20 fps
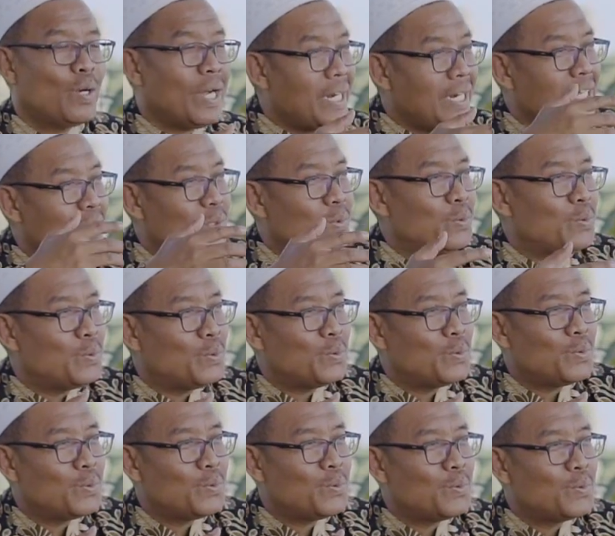bukan itu
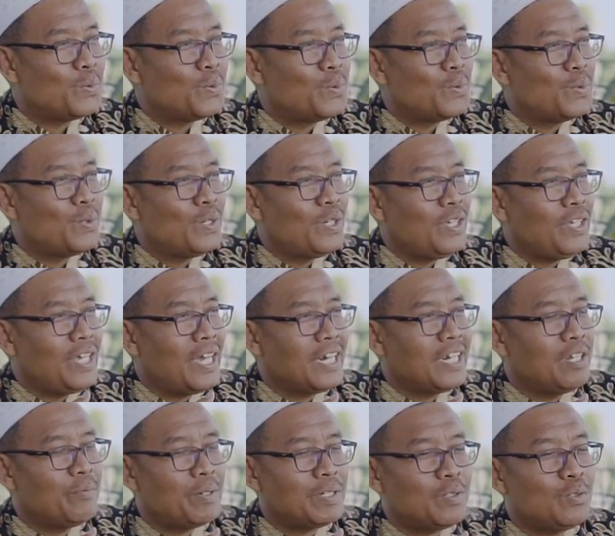yang
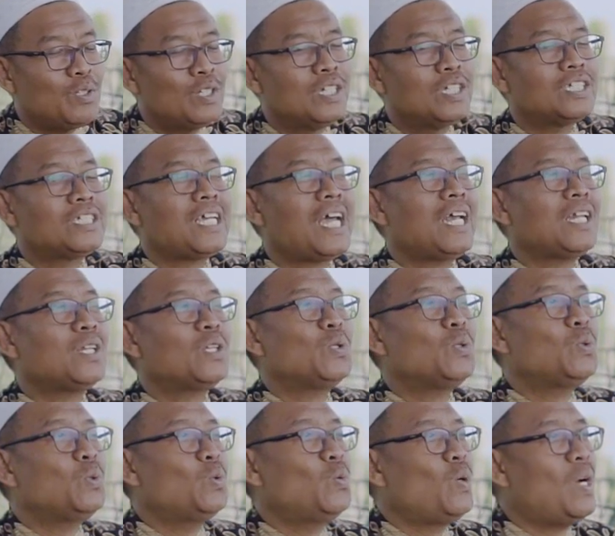dimaksud
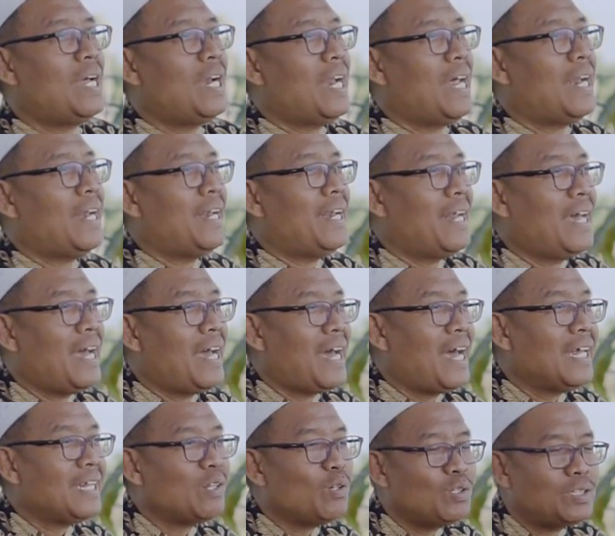satu luang landak
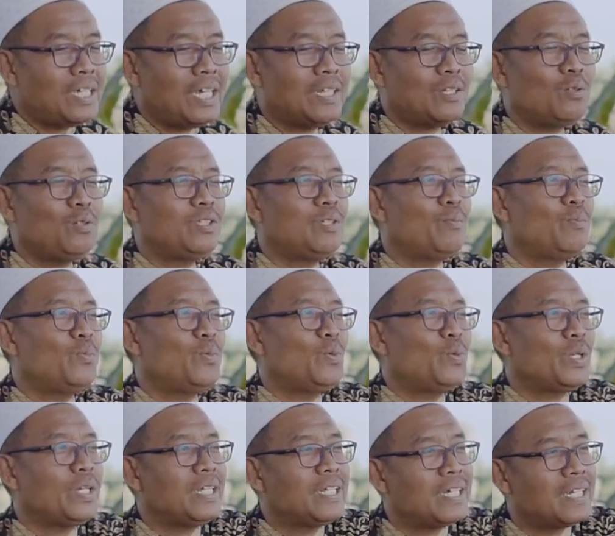atau satu
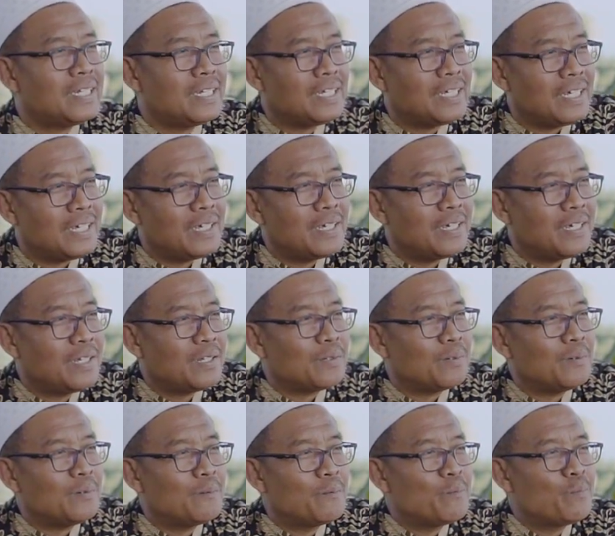cempuri tadi
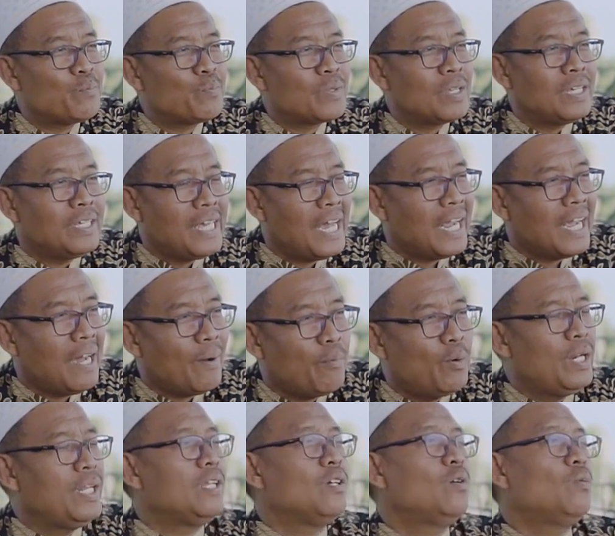itu yang nggak
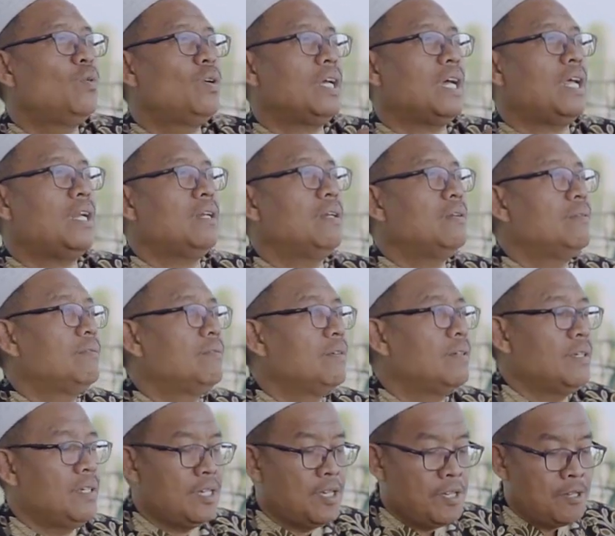boleh dikuburkan
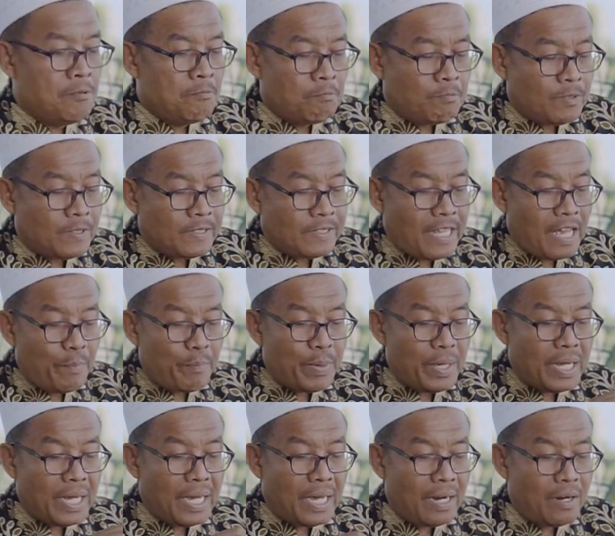
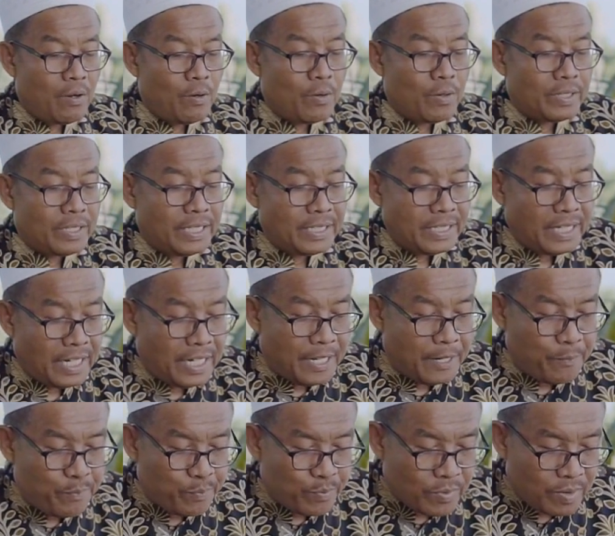tapi kalau di sini
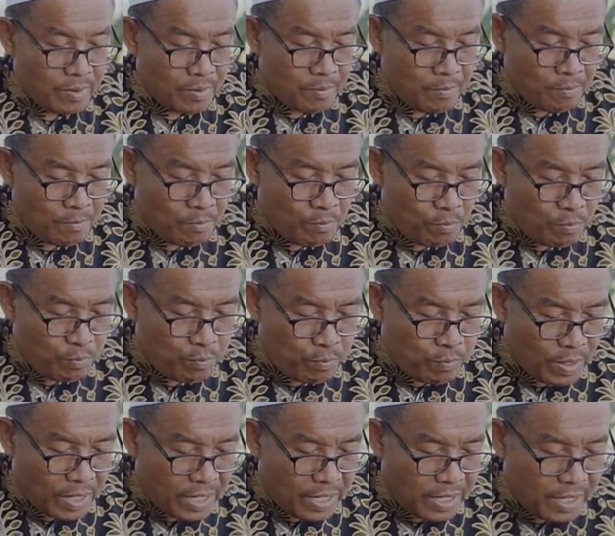
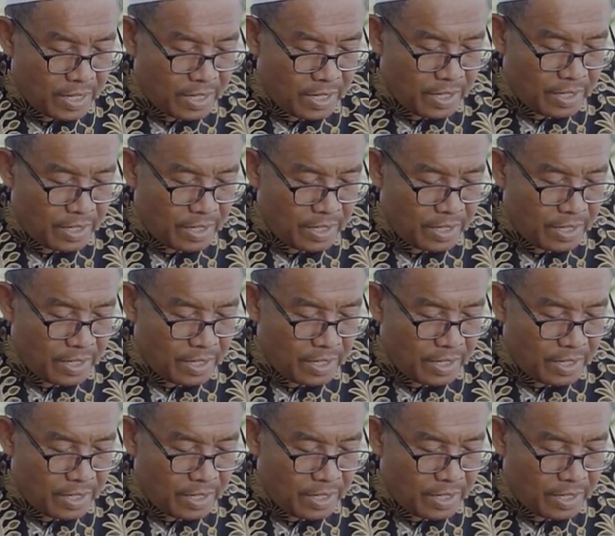bal